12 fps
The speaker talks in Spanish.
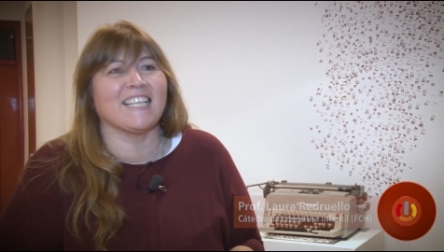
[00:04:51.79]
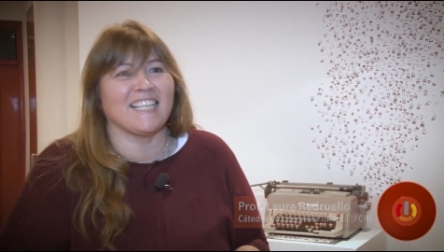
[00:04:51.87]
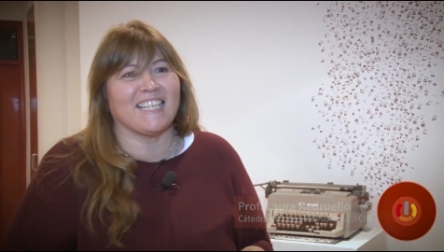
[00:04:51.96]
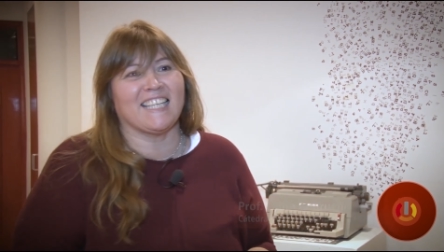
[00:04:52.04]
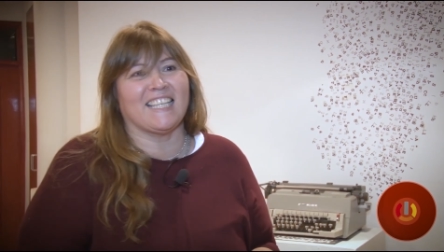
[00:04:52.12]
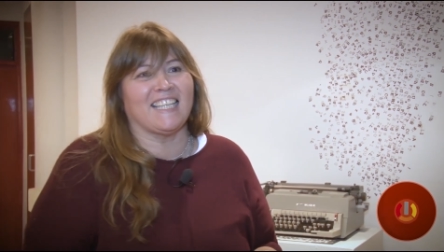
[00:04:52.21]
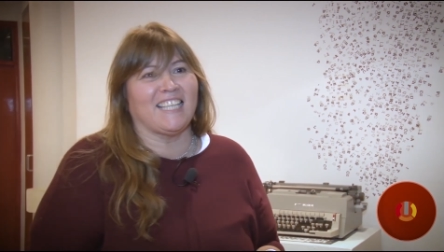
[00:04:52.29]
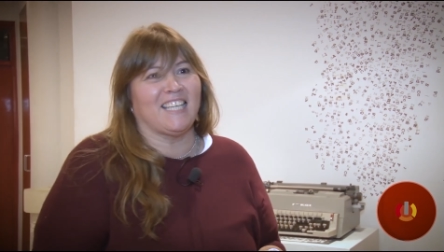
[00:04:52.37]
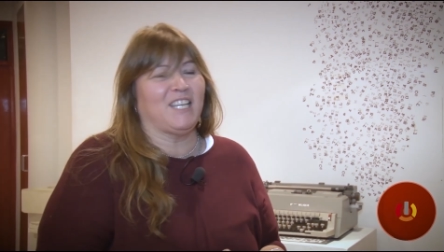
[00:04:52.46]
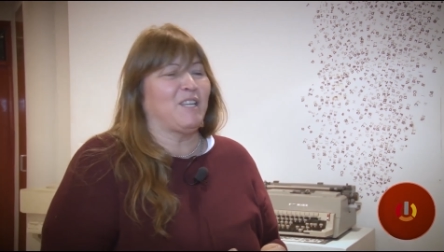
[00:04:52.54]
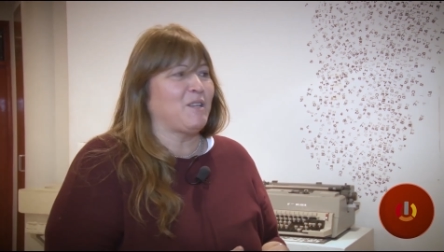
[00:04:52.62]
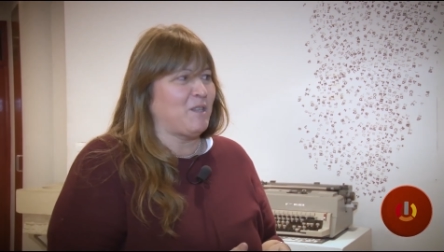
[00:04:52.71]
Y,
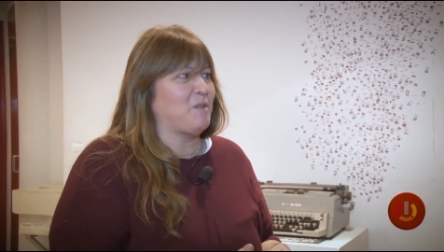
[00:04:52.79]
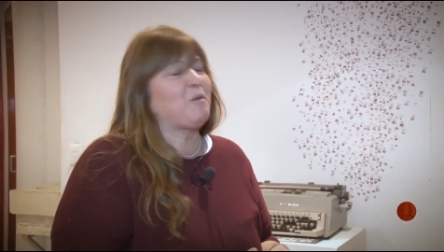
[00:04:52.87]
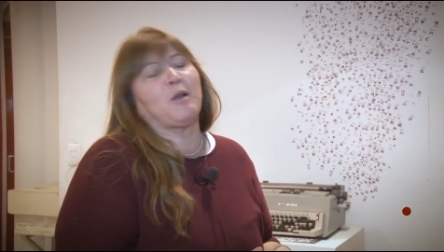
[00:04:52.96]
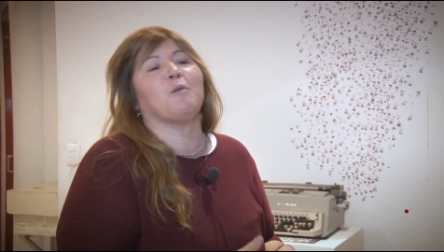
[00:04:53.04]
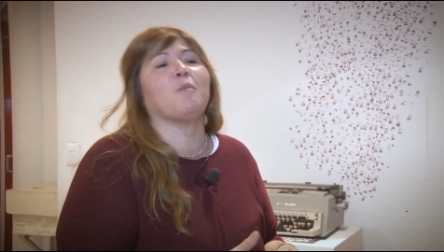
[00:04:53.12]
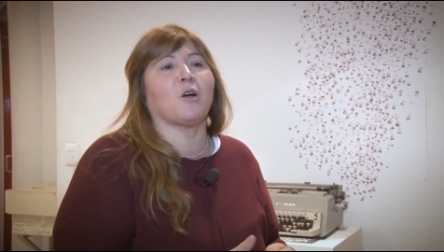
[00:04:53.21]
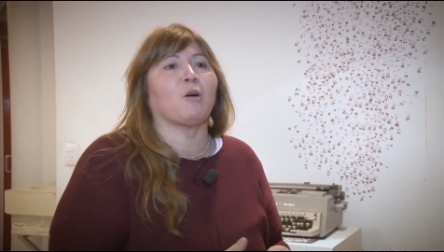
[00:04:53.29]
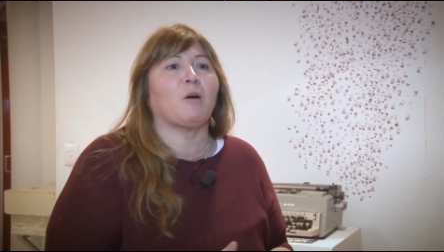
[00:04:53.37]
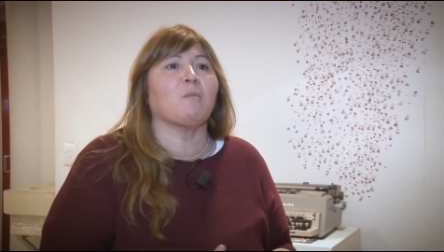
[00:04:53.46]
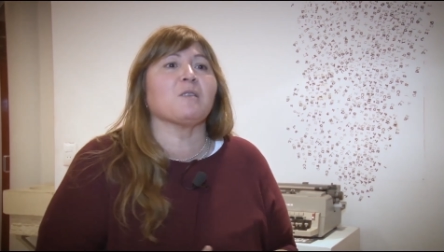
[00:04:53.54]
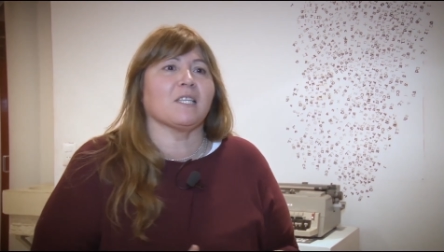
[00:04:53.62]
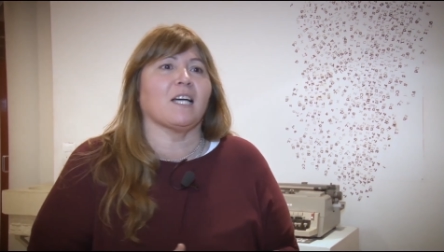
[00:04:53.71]
bueno, un poco
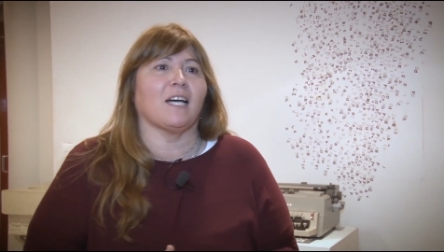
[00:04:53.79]
vamos